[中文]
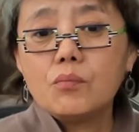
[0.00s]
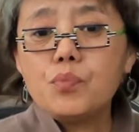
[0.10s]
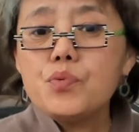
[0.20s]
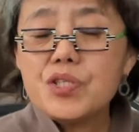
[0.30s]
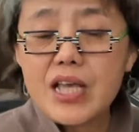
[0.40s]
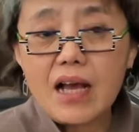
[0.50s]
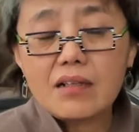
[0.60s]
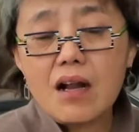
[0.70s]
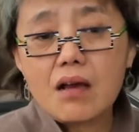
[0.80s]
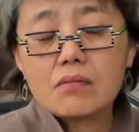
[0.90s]
不想
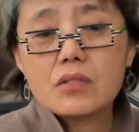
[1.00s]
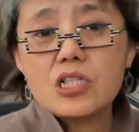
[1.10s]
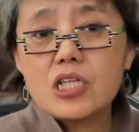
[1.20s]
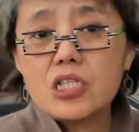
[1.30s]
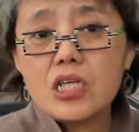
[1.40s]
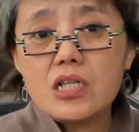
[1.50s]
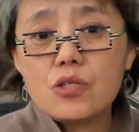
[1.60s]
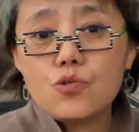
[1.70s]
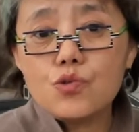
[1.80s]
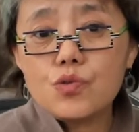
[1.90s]
让这些
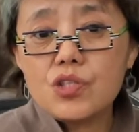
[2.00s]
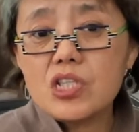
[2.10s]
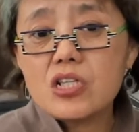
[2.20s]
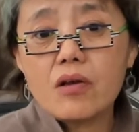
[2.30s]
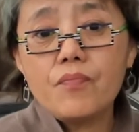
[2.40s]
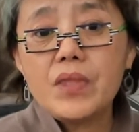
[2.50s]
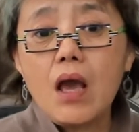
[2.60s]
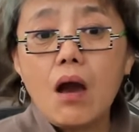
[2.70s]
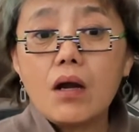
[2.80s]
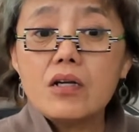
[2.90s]
人去牺牲。
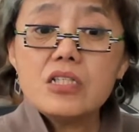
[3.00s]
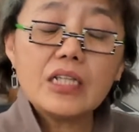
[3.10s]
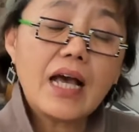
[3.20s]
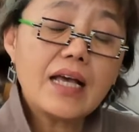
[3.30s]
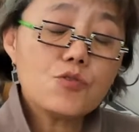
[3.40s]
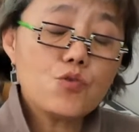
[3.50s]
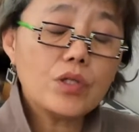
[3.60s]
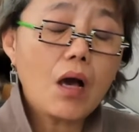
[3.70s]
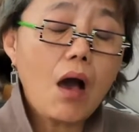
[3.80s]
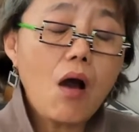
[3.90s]
而且他觉
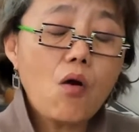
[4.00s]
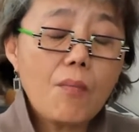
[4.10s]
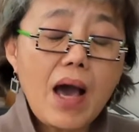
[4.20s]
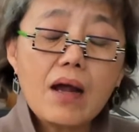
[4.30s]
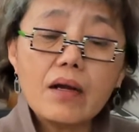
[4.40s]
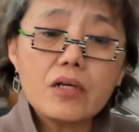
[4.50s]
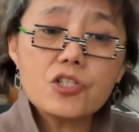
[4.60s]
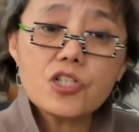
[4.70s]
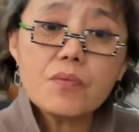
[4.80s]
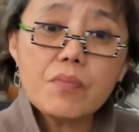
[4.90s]
得奥马尔
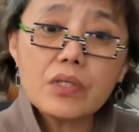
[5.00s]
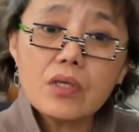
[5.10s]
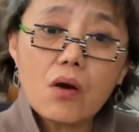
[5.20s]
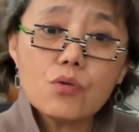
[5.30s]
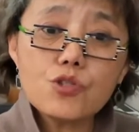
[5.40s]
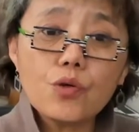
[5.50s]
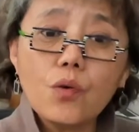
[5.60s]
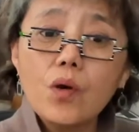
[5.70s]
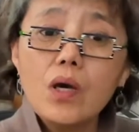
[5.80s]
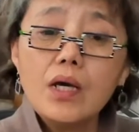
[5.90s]
这么要
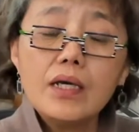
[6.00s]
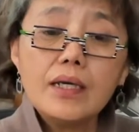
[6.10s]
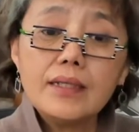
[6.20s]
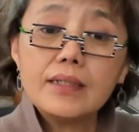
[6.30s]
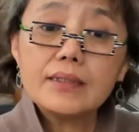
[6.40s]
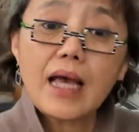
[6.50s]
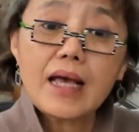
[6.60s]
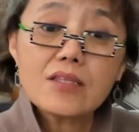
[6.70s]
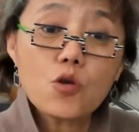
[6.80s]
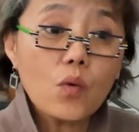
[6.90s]
求，呃，
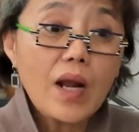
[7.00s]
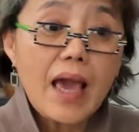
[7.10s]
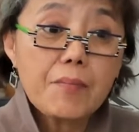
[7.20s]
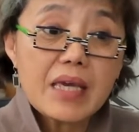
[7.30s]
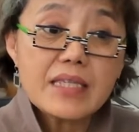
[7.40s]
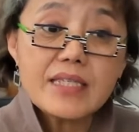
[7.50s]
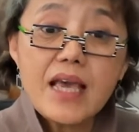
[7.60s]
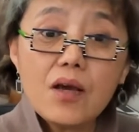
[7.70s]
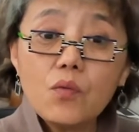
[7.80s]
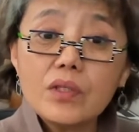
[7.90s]
他从来没
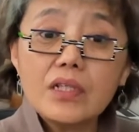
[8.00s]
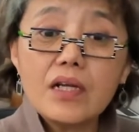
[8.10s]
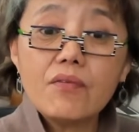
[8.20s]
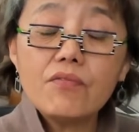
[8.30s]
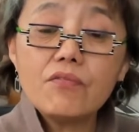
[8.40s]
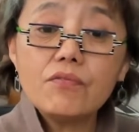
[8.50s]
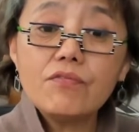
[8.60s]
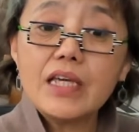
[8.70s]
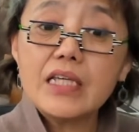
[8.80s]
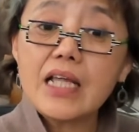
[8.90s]
见过的人
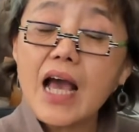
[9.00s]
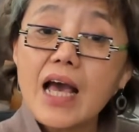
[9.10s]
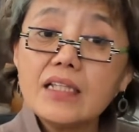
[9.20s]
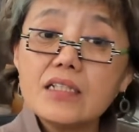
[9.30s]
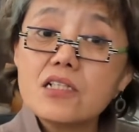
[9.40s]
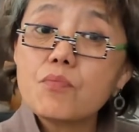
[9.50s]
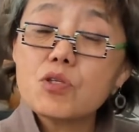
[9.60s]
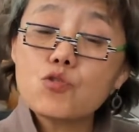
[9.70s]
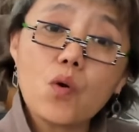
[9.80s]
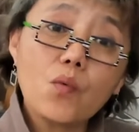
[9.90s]
为他的什
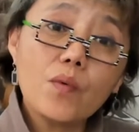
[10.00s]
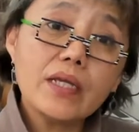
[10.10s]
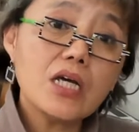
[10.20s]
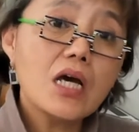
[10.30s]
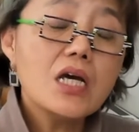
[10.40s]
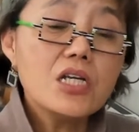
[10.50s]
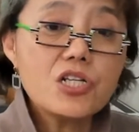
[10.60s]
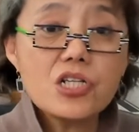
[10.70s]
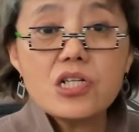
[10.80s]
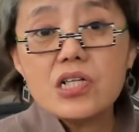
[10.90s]
么所谓的
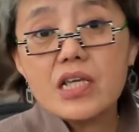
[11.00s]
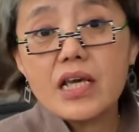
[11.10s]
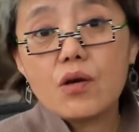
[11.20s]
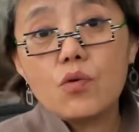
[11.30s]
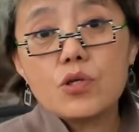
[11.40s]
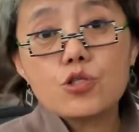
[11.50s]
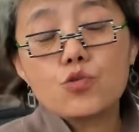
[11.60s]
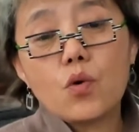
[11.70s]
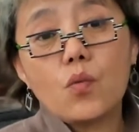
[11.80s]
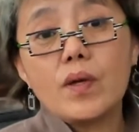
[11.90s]
事业或者
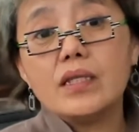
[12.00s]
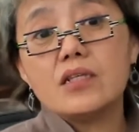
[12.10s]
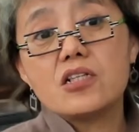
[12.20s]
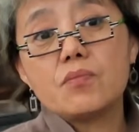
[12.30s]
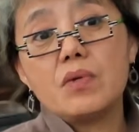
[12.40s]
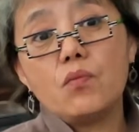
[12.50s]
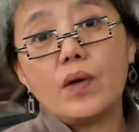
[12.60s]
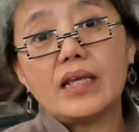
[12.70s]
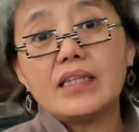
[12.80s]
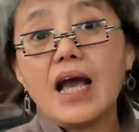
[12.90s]
所谓的什么
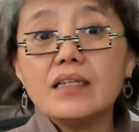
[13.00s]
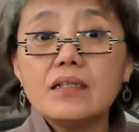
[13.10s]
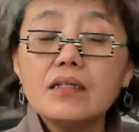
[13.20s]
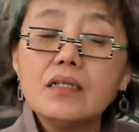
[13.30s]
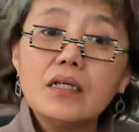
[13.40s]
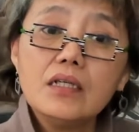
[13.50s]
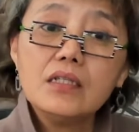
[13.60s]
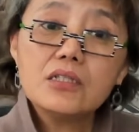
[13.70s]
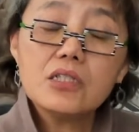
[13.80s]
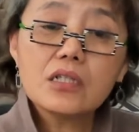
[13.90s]
伟大的
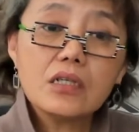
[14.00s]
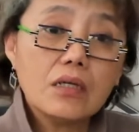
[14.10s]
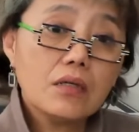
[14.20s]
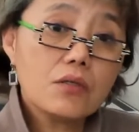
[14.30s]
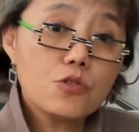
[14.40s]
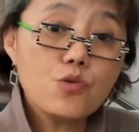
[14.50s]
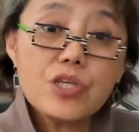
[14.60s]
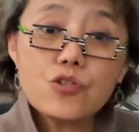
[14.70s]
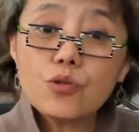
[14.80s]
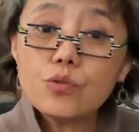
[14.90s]
呃这个
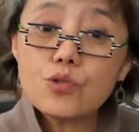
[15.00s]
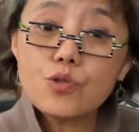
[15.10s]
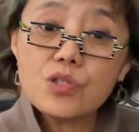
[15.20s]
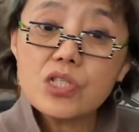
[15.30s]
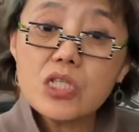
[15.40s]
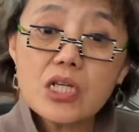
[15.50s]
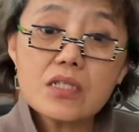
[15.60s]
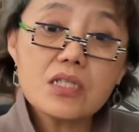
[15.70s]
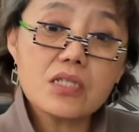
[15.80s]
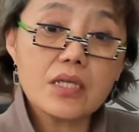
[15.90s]
追求去牺
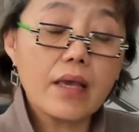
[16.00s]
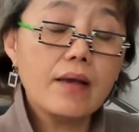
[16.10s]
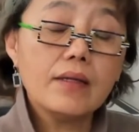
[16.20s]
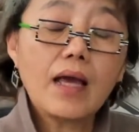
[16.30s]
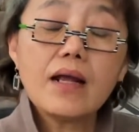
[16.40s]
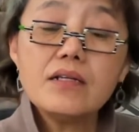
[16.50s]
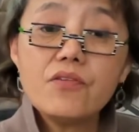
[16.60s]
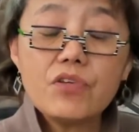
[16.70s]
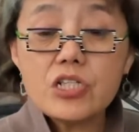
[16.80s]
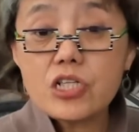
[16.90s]
牲自己，他
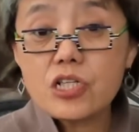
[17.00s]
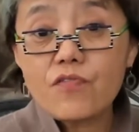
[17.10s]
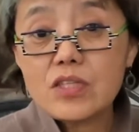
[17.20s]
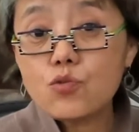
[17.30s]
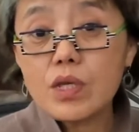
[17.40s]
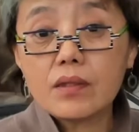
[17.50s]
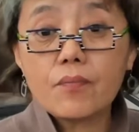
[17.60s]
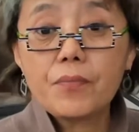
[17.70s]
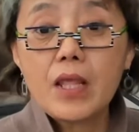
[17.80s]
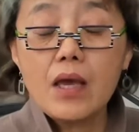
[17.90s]
认为这是犯罪呢。
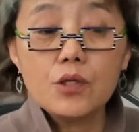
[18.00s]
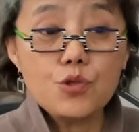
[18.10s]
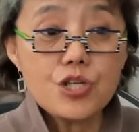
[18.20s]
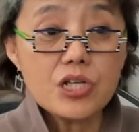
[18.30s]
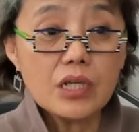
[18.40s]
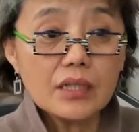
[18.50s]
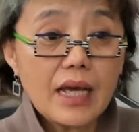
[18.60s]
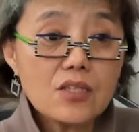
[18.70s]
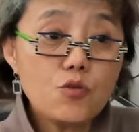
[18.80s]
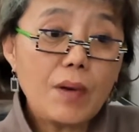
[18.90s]
于是呢，
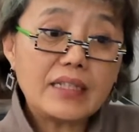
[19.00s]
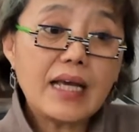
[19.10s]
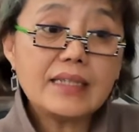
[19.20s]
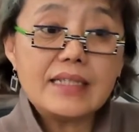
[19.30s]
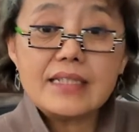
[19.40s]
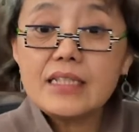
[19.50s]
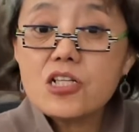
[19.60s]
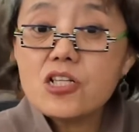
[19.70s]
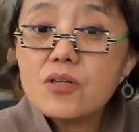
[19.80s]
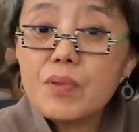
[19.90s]
他就把他底下
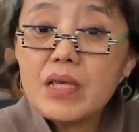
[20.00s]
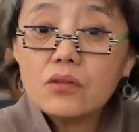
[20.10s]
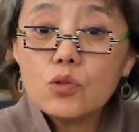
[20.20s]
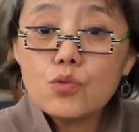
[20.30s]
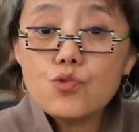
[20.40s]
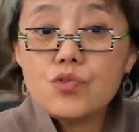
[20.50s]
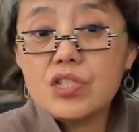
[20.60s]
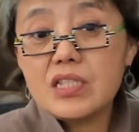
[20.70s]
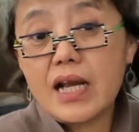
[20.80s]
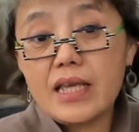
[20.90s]
的士兵都聚
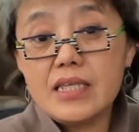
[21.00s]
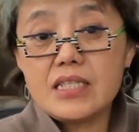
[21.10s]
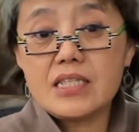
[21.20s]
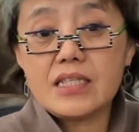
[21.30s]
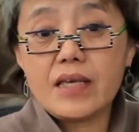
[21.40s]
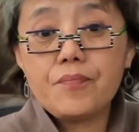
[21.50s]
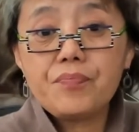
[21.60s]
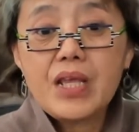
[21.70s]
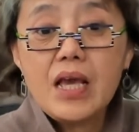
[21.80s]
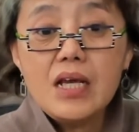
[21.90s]
集在了一起。
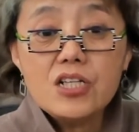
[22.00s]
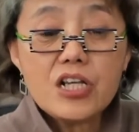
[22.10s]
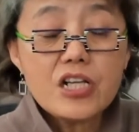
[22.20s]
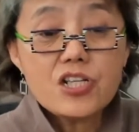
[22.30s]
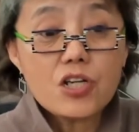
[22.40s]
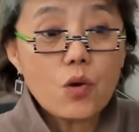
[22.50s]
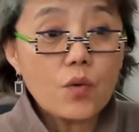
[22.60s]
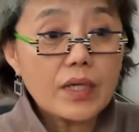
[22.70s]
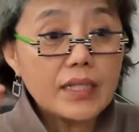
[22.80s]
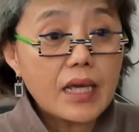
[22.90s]
这时
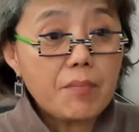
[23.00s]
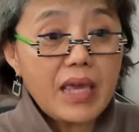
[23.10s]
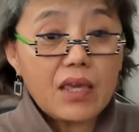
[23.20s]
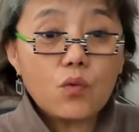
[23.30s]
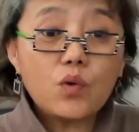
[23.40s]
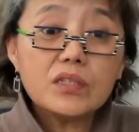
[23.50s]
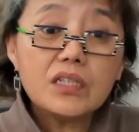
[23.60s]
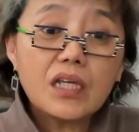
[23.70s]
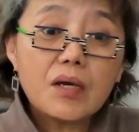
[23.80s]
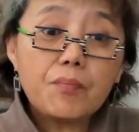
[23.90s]
候呢，那个美国
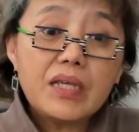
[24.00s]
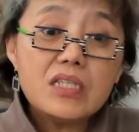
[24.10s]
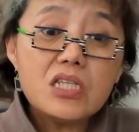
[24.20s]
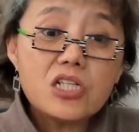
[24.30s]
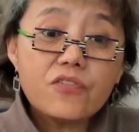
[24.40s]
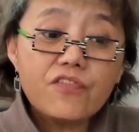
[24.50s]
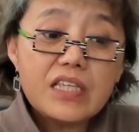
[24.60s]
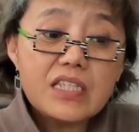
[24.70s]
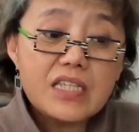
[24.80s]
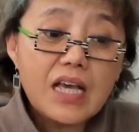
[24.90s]
的那个喷气式
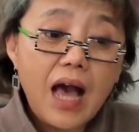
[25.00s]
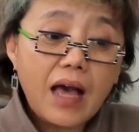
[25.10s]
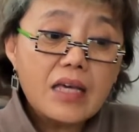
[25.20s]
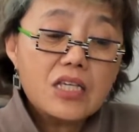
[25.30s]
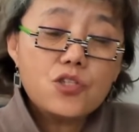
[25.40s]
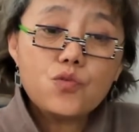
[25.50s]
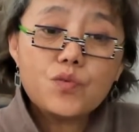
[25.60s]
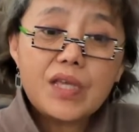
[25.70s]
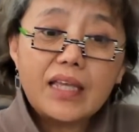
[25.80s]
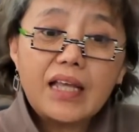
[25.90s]
飞机啊，
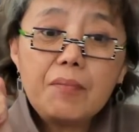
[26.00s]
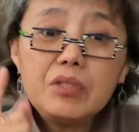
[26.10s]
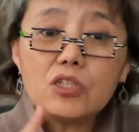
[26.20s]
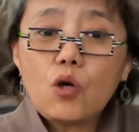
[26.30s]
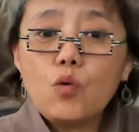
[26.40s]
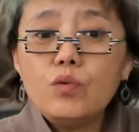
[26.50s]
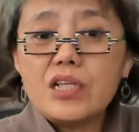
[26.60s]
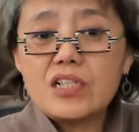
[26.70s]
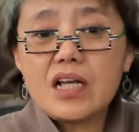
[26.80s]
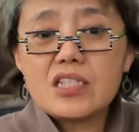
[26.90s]
就在他们的头
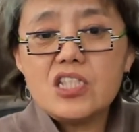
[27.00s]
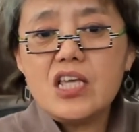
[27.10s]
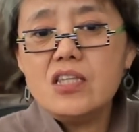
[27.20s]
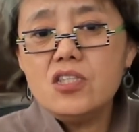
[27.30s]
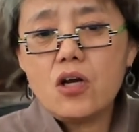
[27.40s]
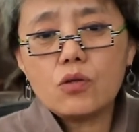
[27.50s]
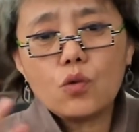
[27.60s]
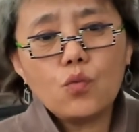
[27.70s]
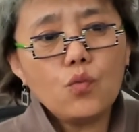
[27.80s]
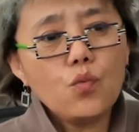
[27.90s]
顶上尖叫着、呼